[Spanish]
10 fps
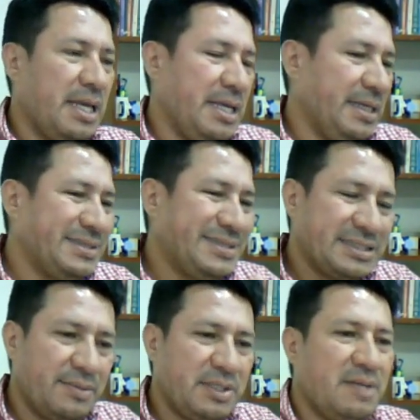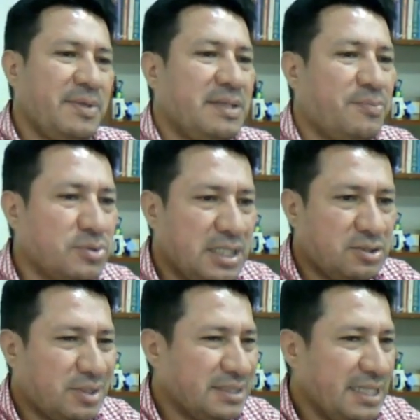E, este examen del
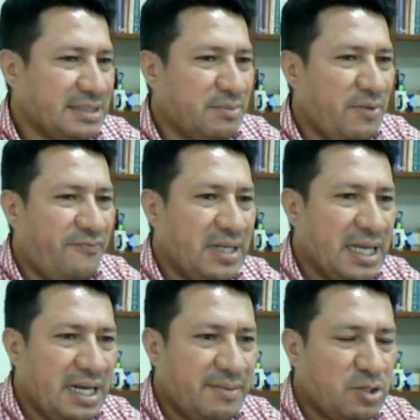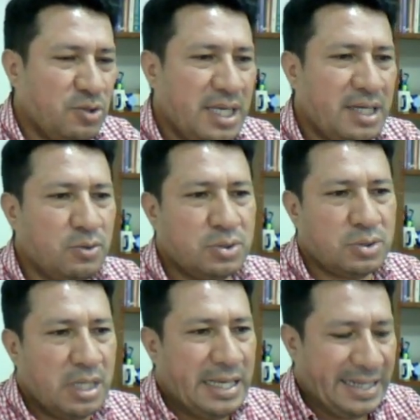20%, que es el examen final de la mayoría de cursos,